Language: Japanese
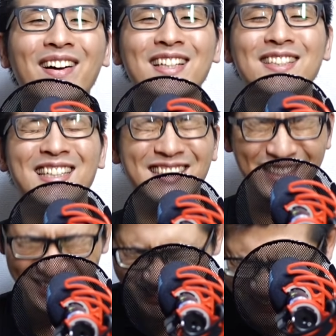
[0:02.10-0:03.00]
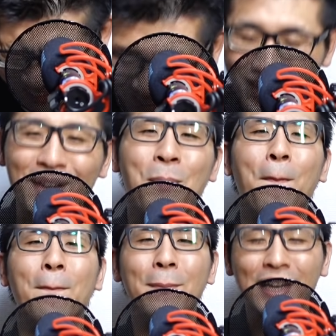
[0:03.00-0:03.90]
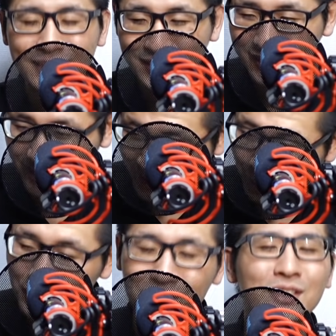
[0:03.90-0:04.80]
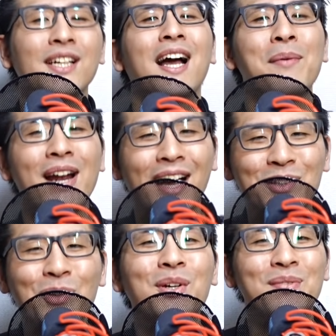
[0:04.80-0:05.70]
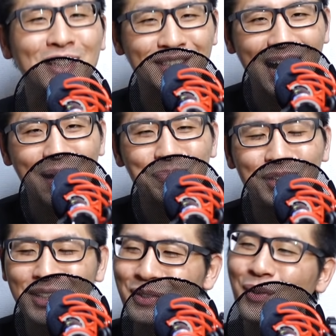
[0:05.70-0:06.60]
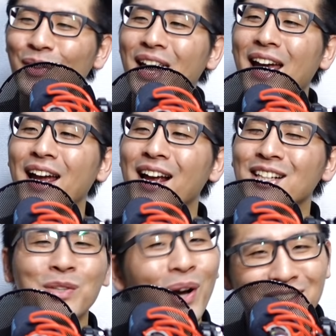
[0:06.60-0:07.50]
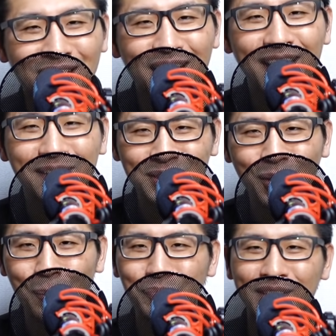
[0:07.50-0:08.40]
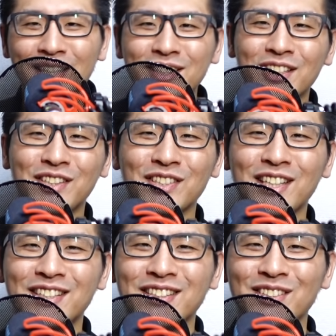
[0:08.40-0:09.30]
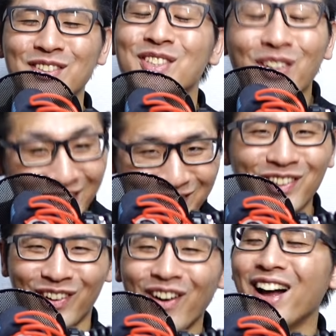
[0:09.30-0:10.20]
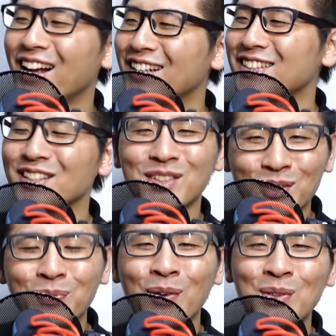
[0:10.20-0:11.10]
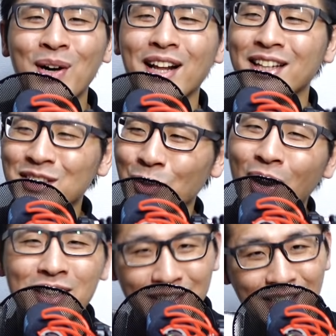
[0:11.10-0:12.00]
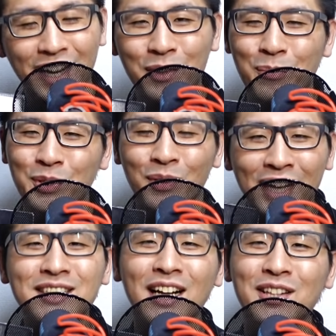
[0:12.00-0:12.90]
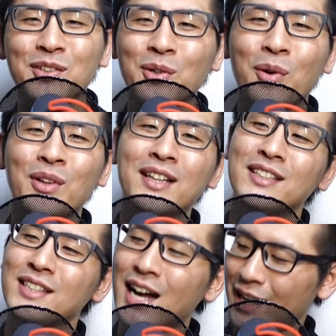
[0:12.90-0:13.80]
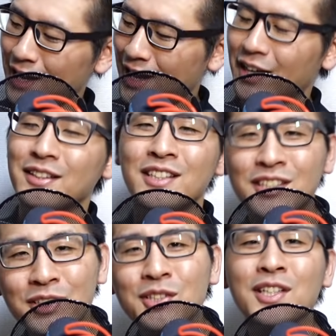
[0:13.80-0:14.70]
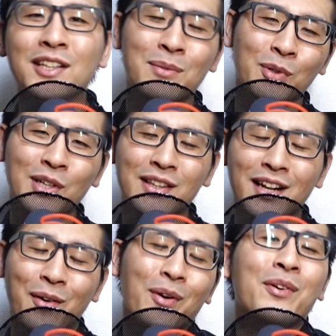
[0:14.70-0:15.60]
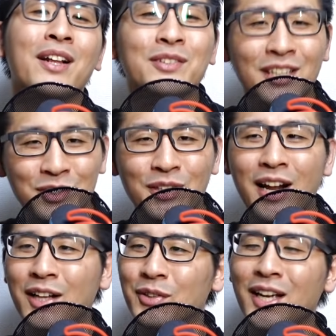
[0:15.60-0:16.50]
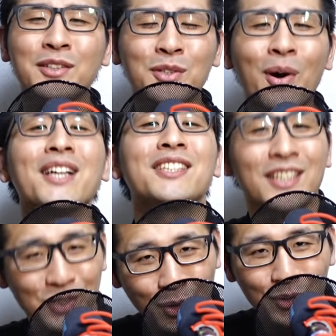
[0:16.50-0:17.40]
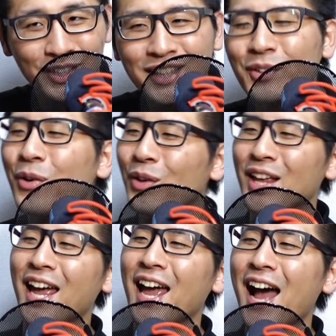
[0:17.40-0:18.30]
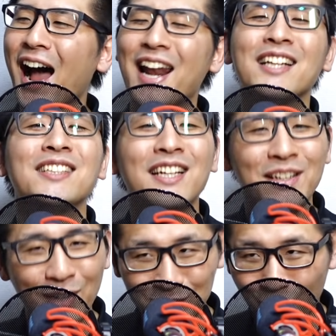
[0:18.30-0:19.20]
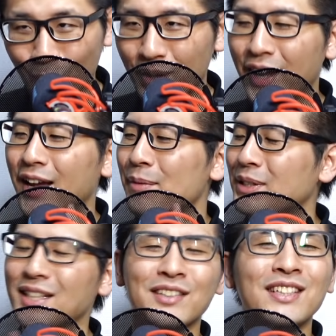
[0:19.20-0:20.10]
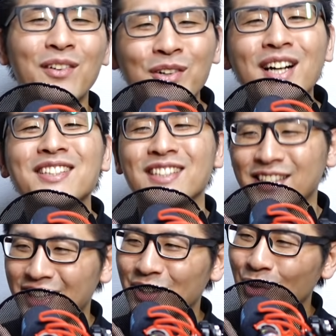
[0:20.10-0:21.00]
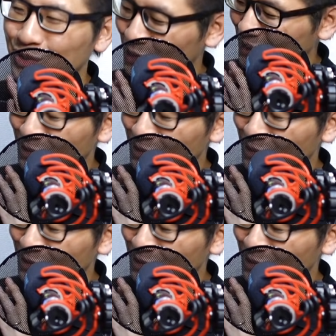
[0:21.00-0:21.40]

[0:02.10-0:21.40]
はですね、すんごいめっちゃごっついカメラが届きましたっていったところで紹介していきましょう。D6 です。嘘でしょと。早速冒頭からテンションおかしいんやけども、どないしたんっていうところなんですが、D6 が手元あったらこれぐらいのテンションにならんと逆におかしいでしょうっていったところで話していきましょう。昨年6月にですね、登場し